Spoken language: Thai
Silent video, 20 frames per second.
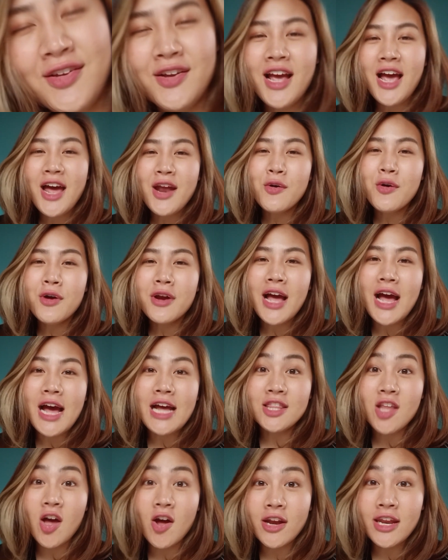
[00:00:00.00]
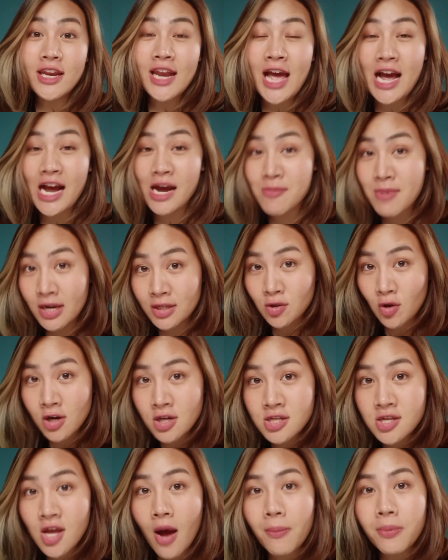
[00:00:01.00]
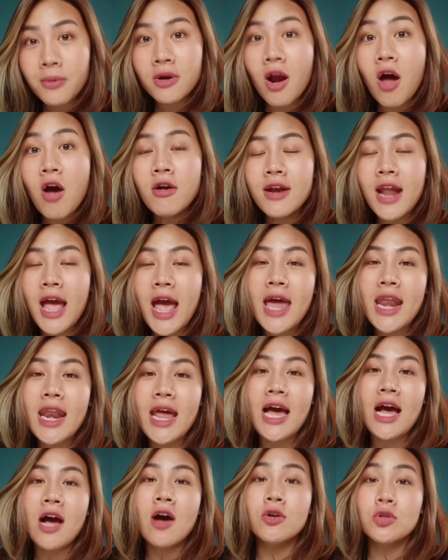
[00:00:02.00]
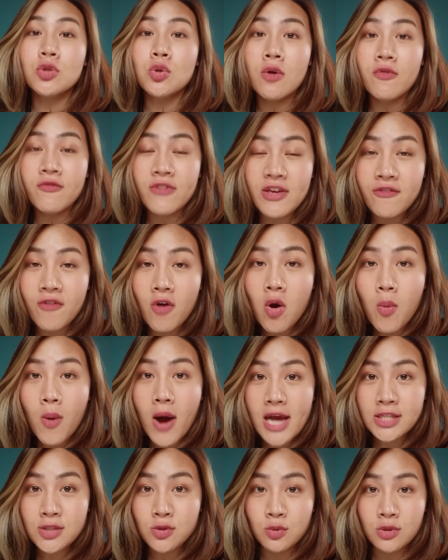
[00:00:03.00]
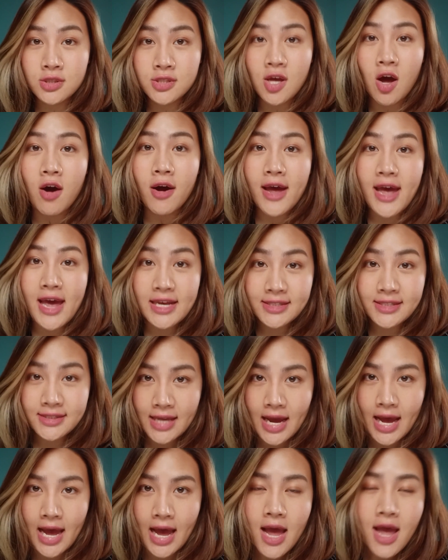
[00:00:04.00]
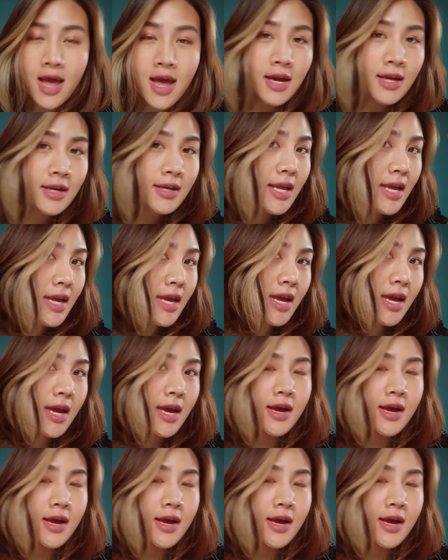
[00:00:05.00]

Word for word: สดีค่ะทุกคนค่ะตอนนี้นะคะกำลังทดสอบกล้องหน้านะคะของตัว Vivo Y02s นะคะนี่